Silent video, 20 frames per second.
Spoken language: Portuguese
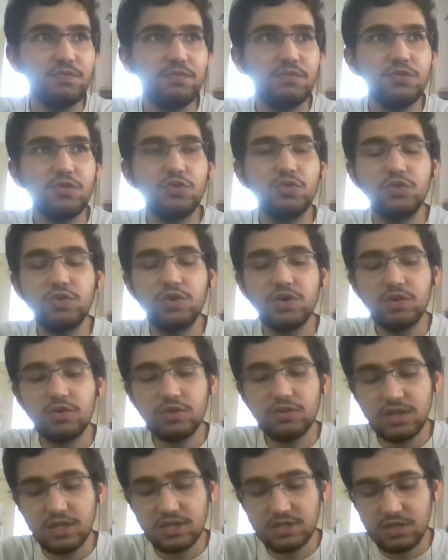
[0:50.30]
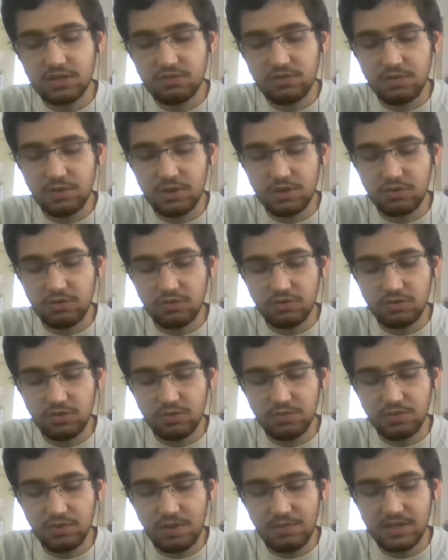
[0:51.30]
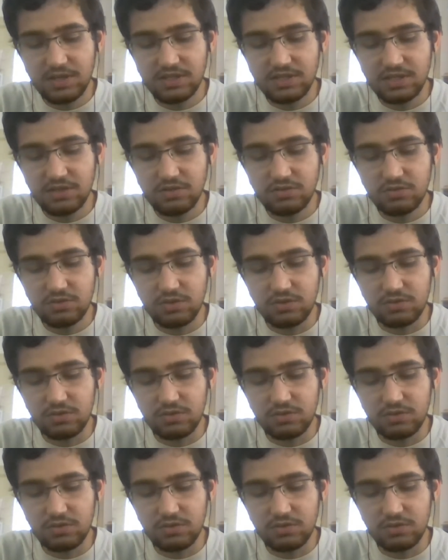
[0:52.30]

o que acontece atualmente no YouTube não é bem censura.